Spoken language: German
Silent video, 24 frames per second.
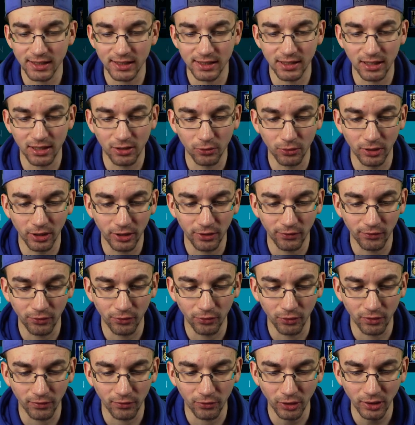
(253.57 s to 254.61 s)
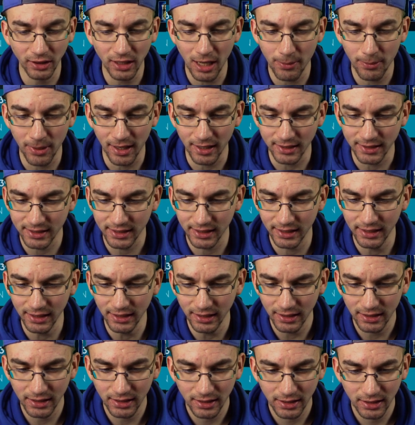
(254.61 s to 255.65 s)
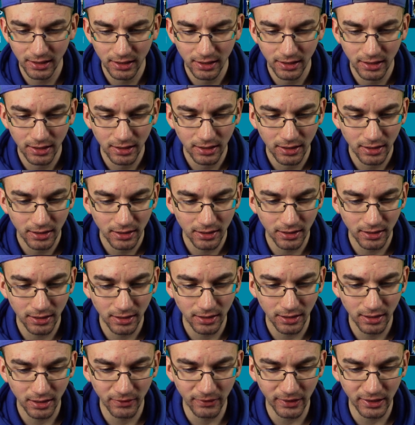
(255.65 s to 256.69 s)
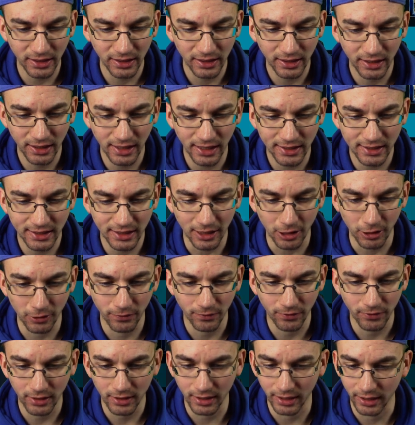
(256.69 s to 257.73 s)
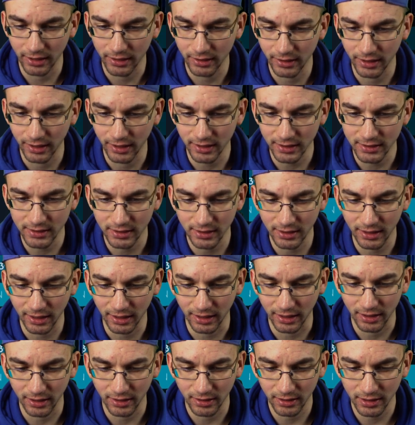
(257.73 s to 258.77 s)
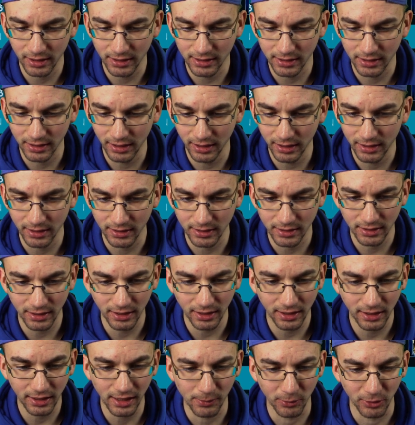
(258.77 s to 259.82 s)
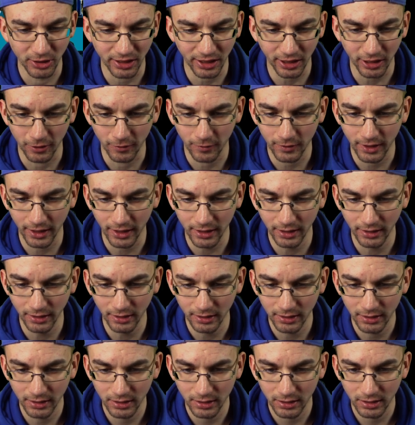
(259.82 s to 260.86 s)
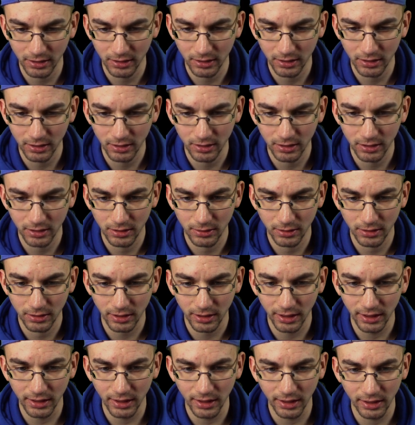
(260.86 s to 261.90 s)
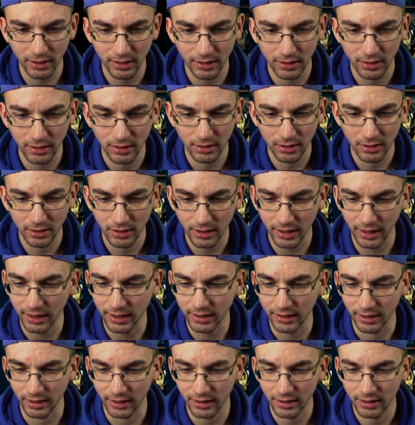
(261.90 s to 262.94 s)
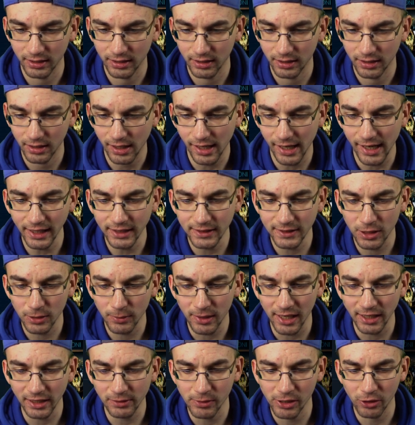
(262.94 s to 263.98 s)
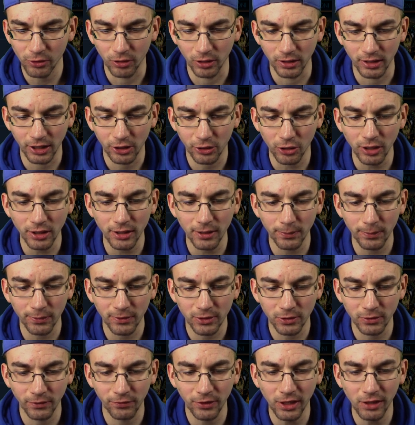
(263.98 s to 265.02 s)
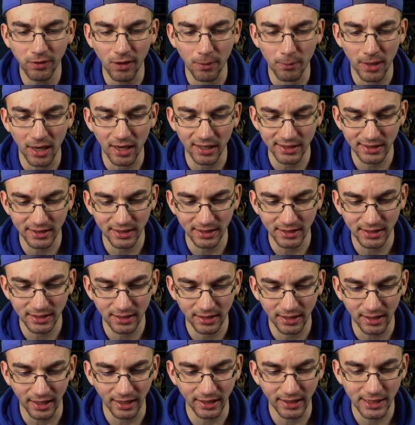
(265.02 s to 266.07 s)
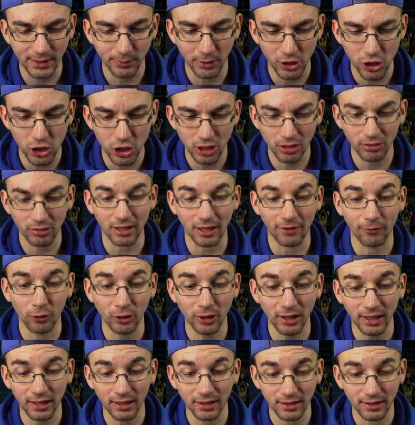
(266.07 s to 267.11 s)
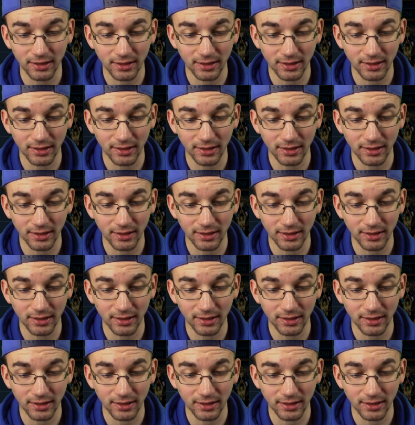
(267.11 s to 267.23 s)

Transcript: ist natürlich wunderbar, Ski. Äh, wenn ich hier jetzt raufklicke. Nee, das nicht. Das nicht, das nicht. Hier muss ich raufklicken. Richtig? Richtig. 1,1 Millionen. Ich könnte zu FIFA Masters rein switchen und da würde ich